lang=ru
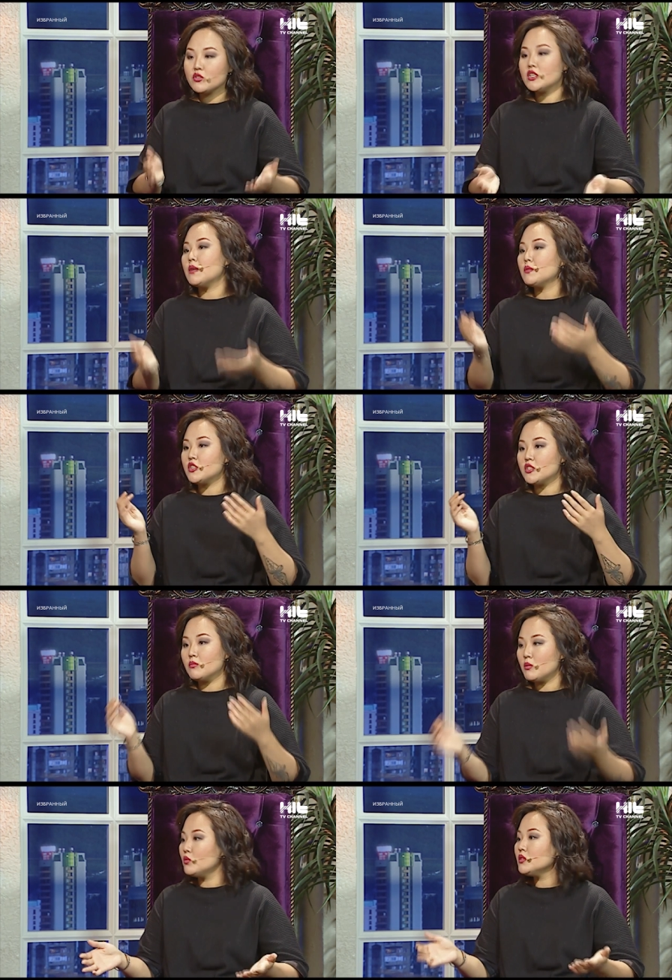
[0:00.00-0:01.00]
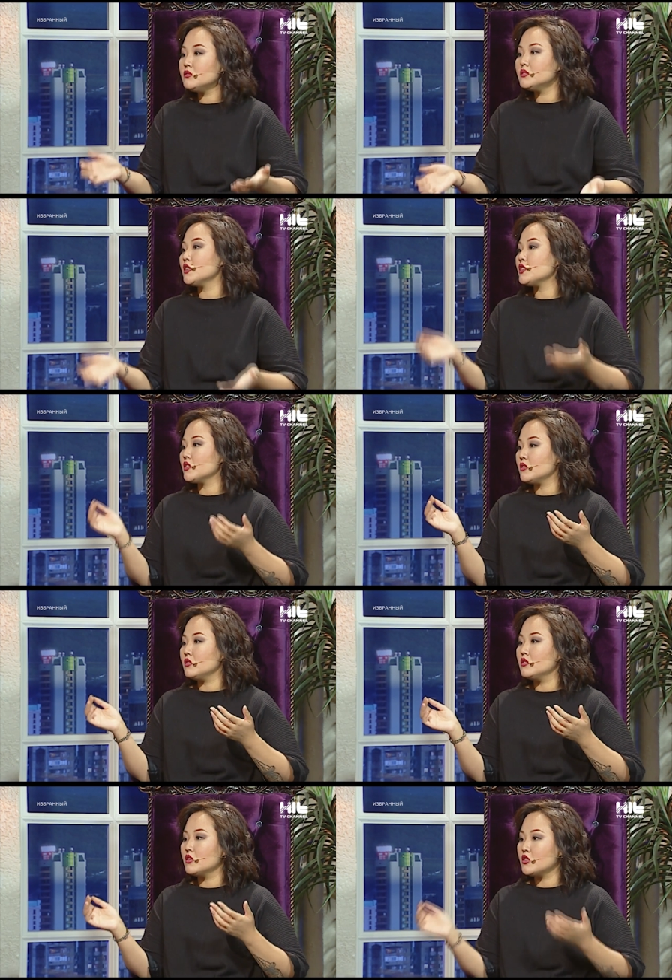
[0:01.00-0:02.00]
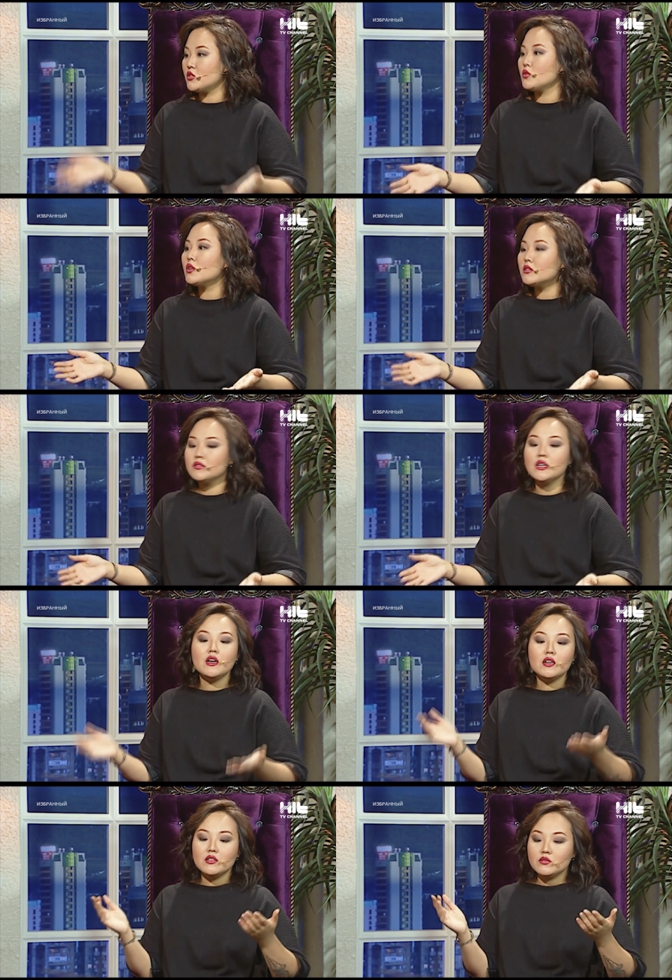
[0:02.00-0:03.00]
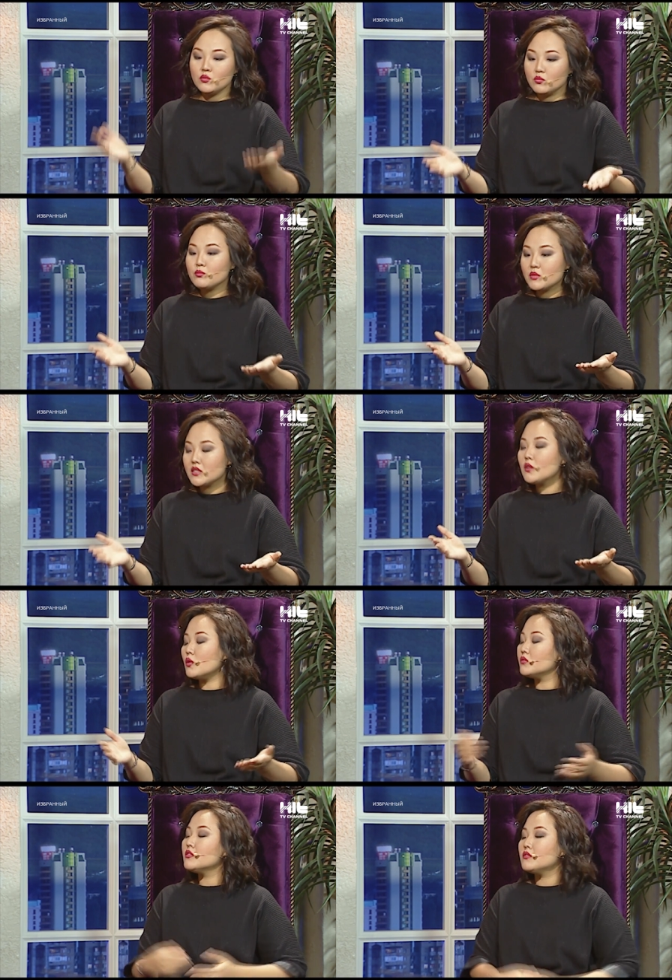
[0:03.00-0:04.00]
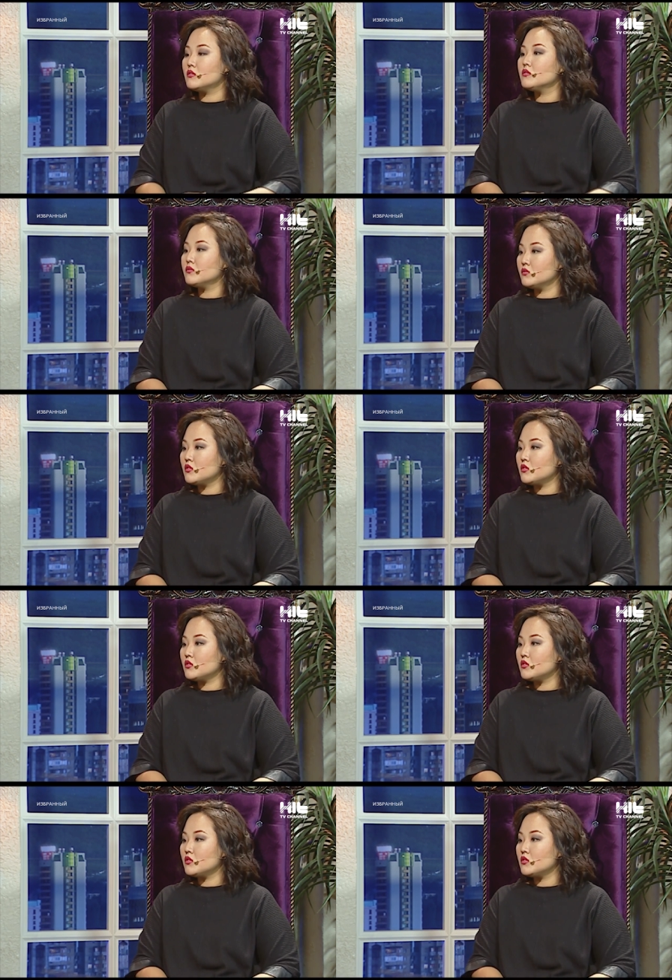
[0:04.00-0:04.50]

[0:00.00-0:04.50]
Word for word: изучаем наших бомондов, наших э, режиссеров, ну, мастаков. Угу,